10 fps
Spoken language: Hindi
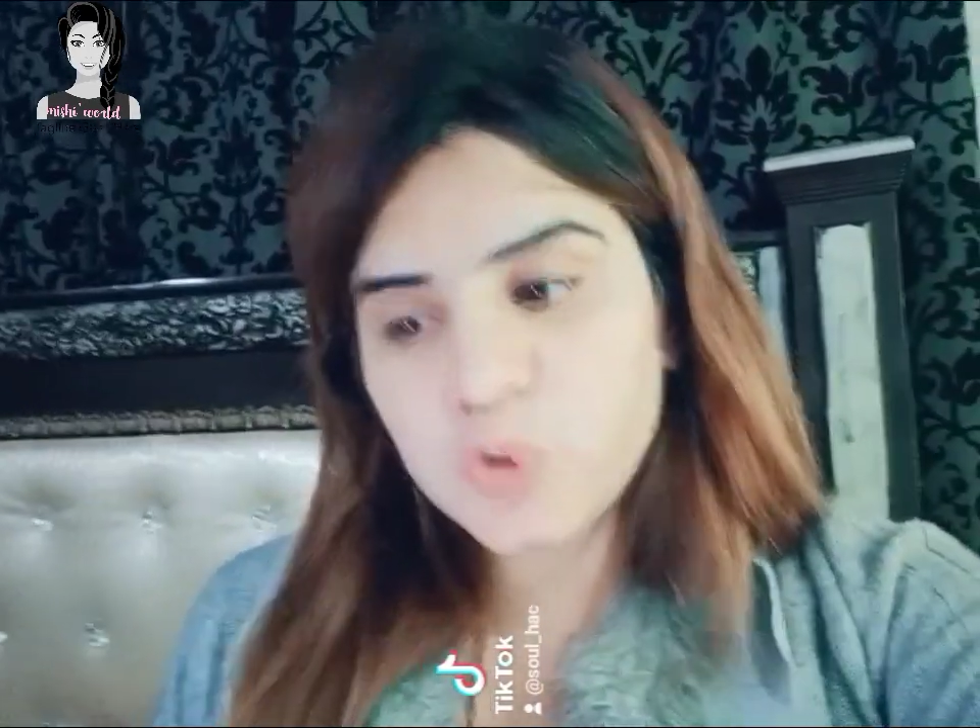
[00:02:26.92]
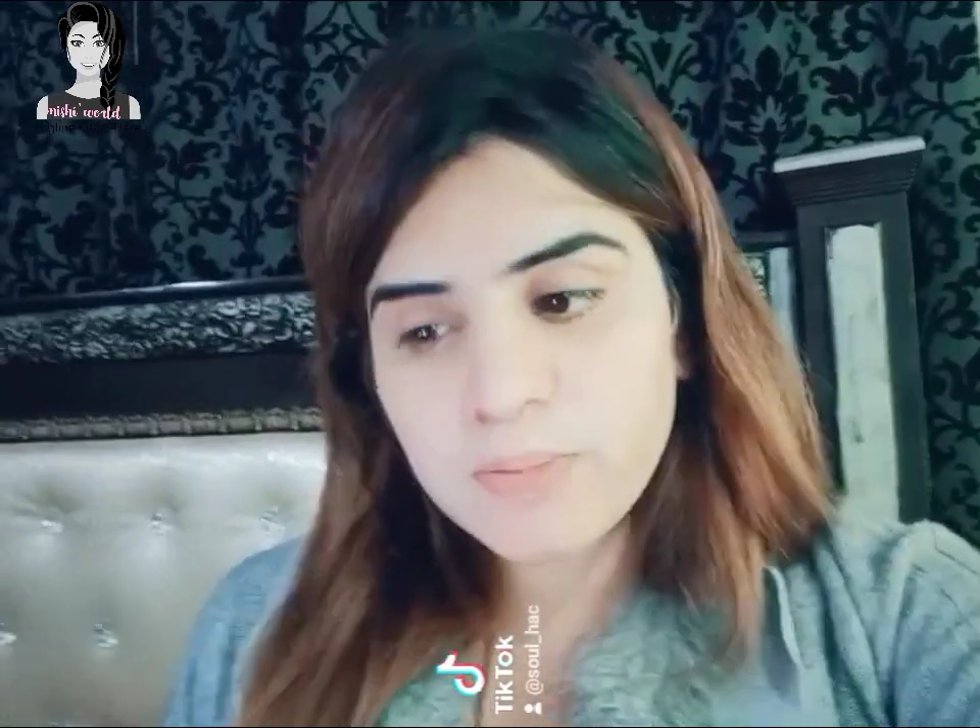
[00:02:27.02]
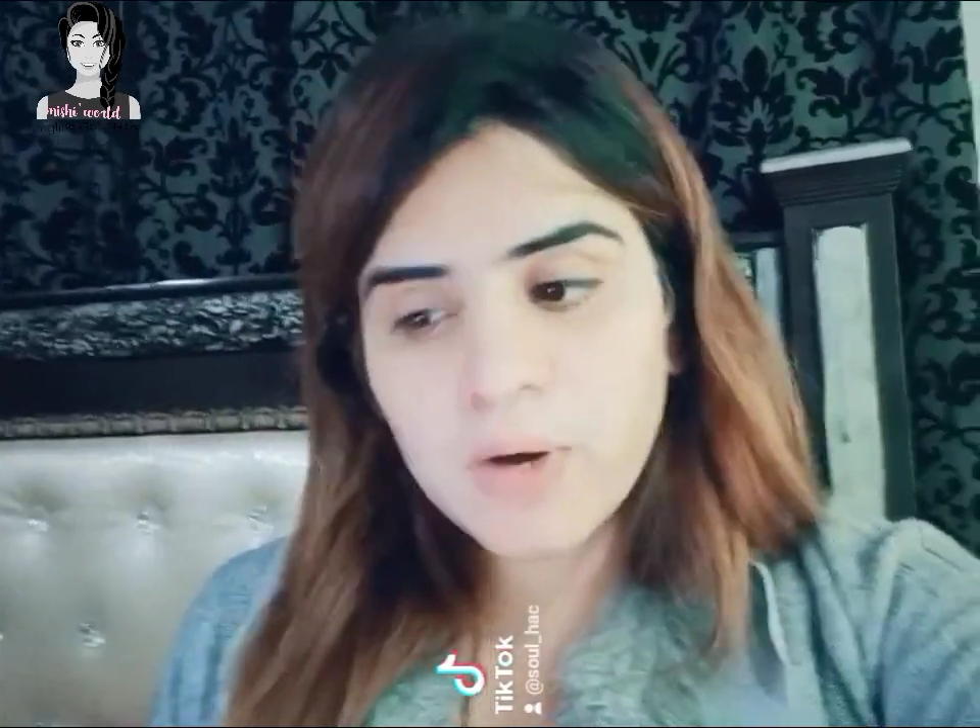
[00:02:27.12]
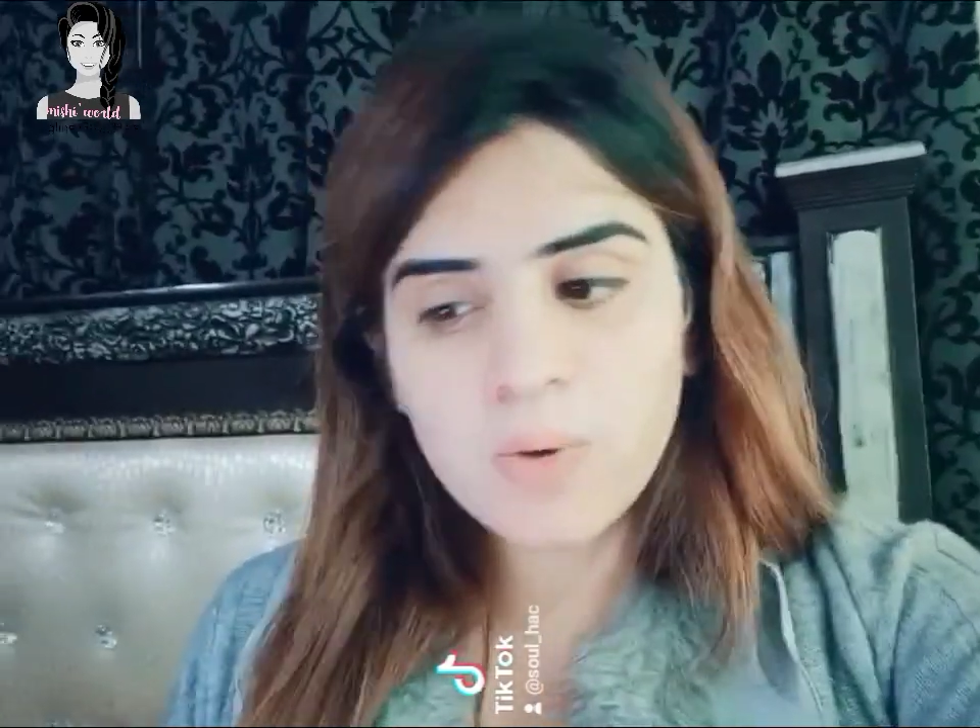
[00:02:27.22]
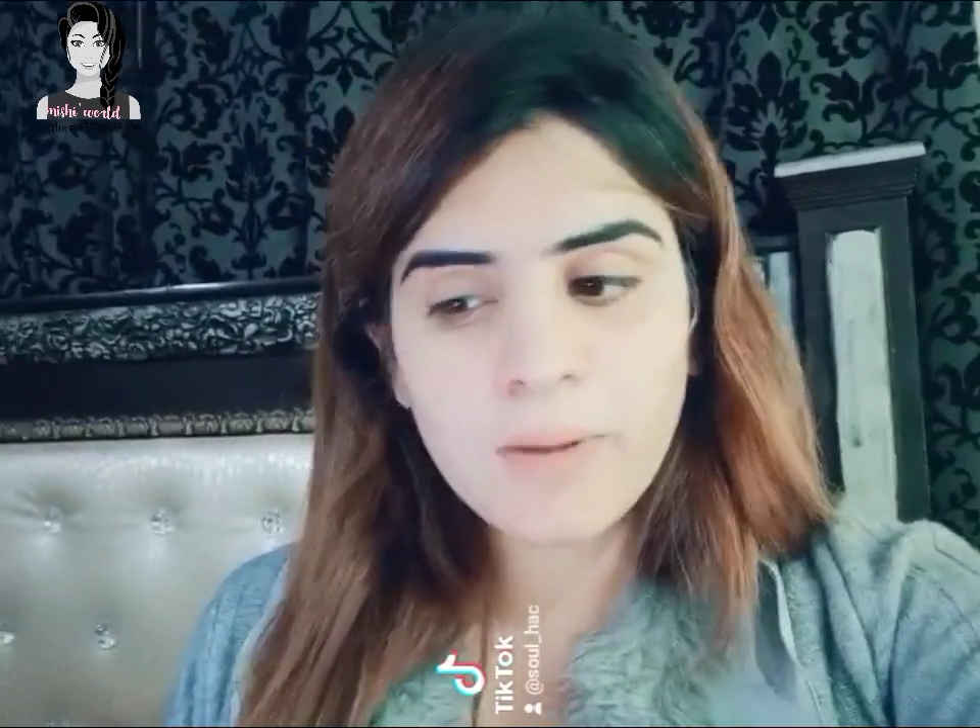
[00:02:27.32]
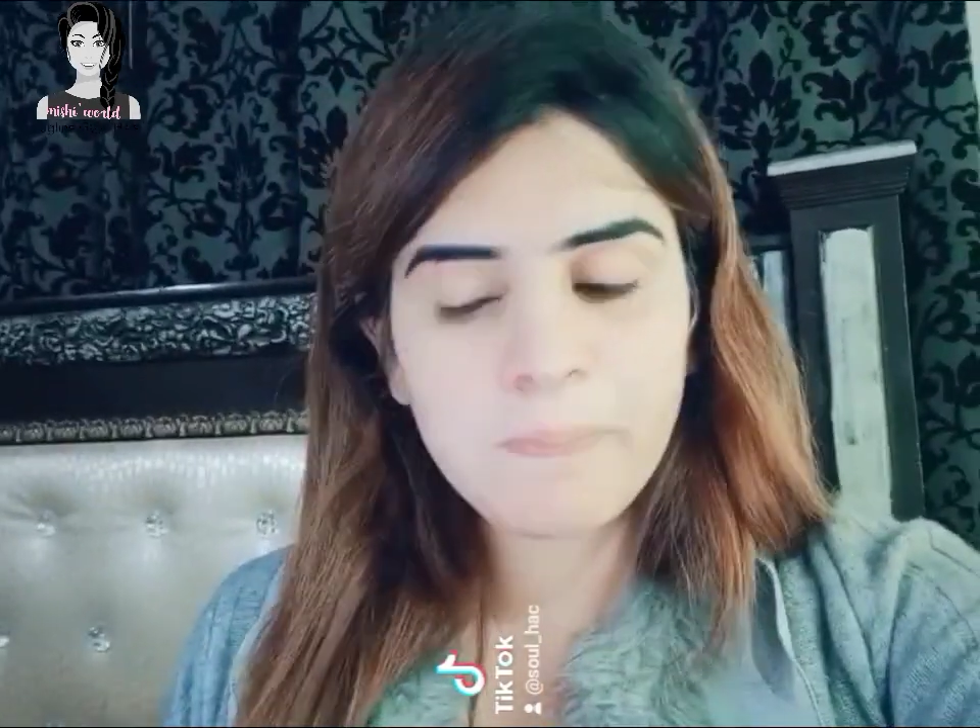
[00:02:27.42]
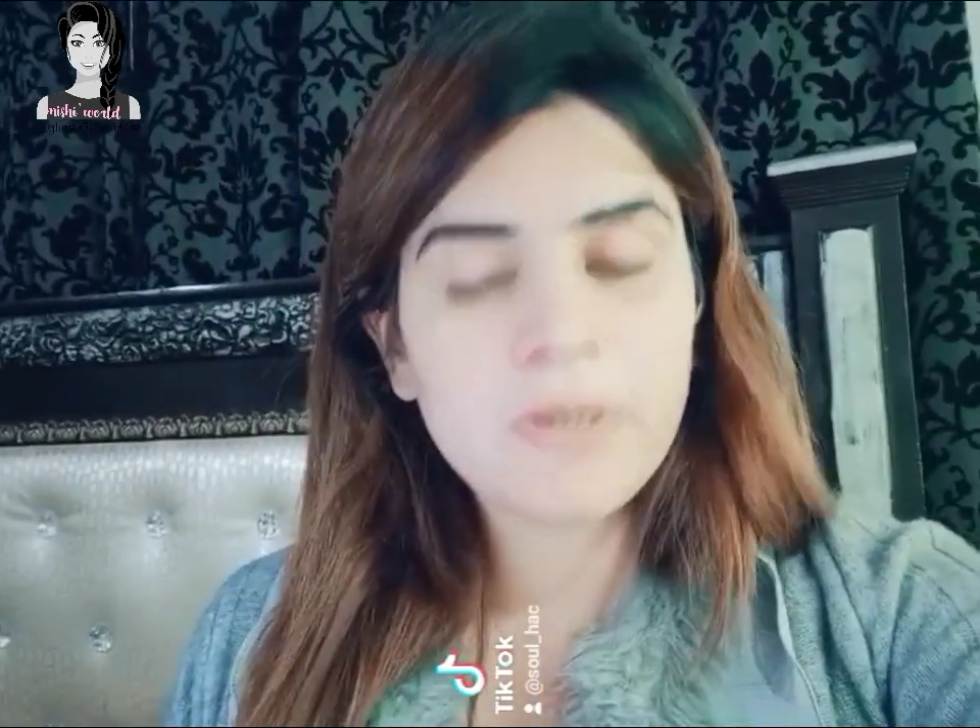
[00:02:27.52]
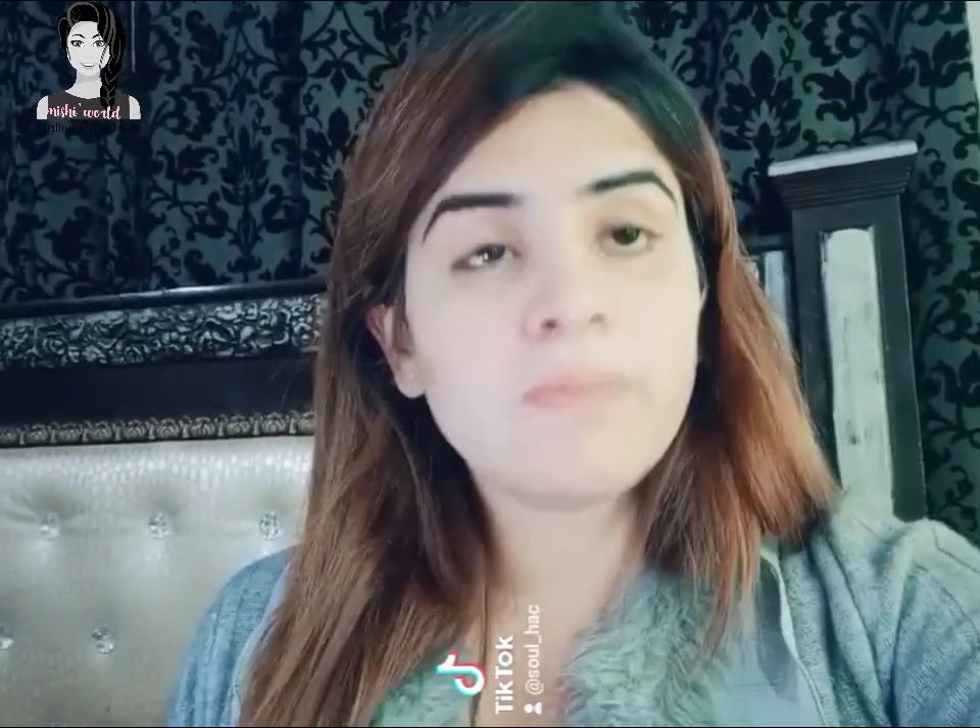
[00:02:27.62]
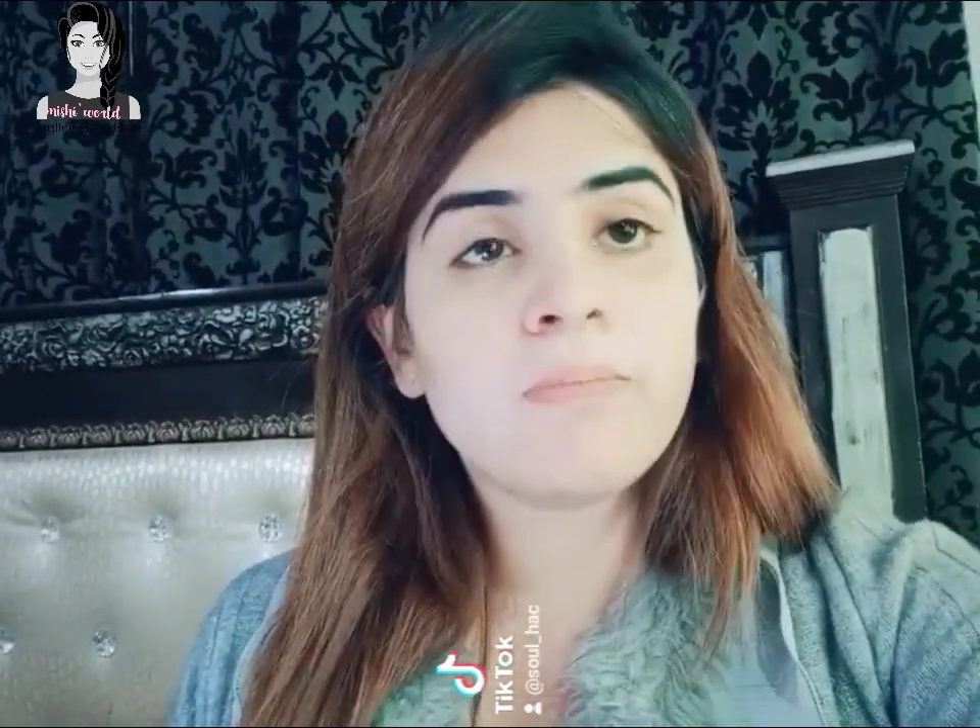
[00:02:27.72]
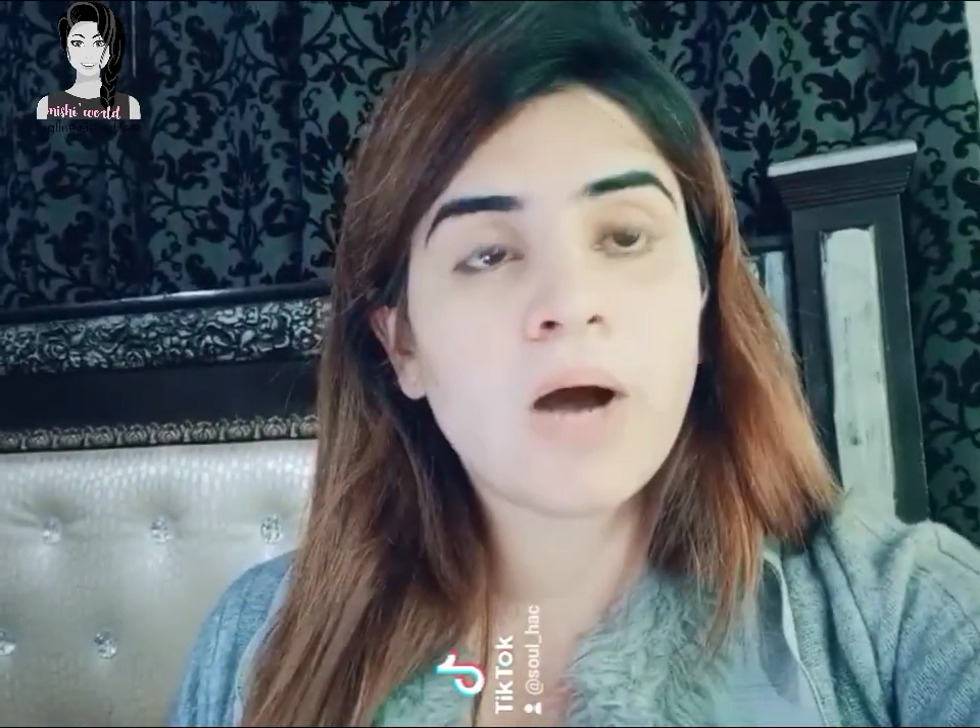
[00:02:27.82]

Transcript: जुम्मा गुल अपनी